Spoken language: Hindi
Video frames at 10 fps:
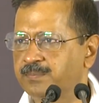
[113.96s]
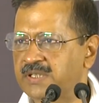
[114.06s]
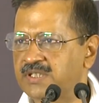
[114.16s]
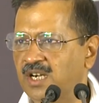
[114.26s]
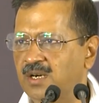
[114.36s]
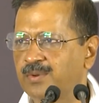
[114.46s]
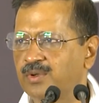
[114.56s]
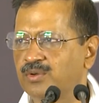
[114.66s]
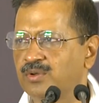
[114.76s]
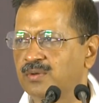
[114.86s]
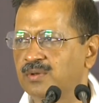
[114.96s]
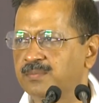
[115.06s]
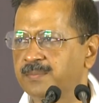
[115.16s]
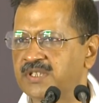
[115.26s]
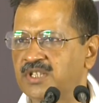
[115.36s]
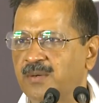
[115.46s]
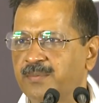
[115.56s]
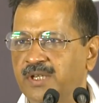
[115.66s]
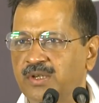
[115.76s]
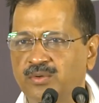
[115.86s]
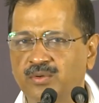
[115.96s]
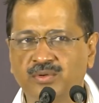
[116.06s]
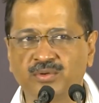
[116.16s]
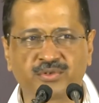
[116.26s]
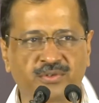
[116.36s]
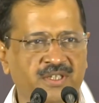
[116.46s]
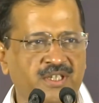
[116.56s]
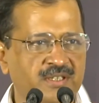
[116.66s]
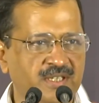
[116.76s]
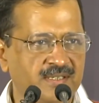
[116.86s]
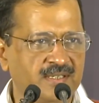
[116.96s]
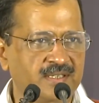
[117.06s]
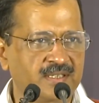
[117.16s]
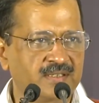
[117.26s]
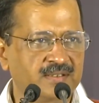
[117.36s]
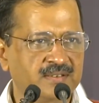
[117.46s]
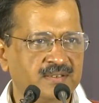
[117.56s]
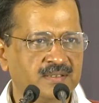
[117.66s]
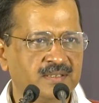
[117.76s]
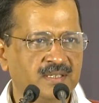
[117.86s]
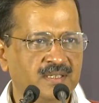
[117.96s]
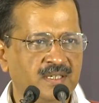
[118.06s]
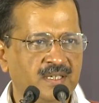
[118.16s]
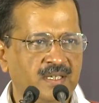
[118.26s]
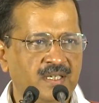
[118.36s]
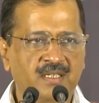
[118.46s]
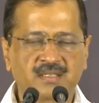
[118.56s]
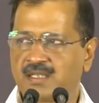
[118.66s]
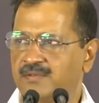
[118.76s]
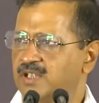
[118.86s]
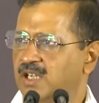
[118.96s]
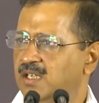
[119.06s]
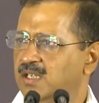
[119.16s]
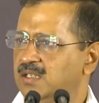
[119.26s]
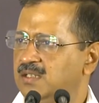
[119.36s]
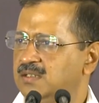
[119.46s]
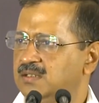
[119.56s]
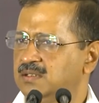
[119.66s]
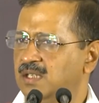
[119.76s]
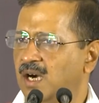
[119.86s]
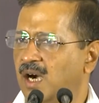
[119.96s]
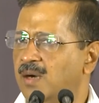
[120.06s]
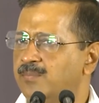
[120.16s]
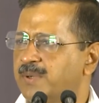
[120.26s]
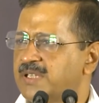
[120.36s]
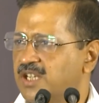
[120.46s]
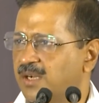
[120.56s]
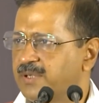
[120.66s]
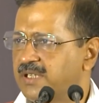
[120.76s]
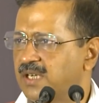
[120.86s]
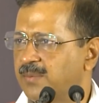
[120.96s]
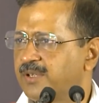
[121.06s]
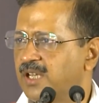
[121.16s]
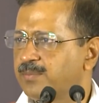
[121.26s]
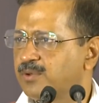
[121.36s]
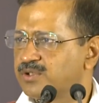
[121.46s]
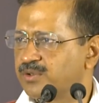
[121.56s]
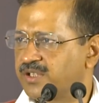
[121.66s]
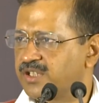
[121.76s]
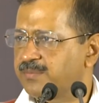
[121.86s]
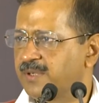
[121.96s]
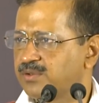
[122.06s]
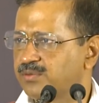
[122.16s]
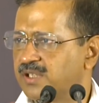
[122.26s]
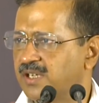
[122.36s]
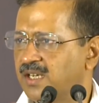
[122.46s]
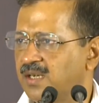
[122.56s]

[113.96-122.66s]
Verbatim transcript: पंजाब को पंजाब के लोगों को सुरक्षा दे सकती है एक तरफ जहां आम पंजाबी अपने आप को सुरक्षित महसूस कर रहा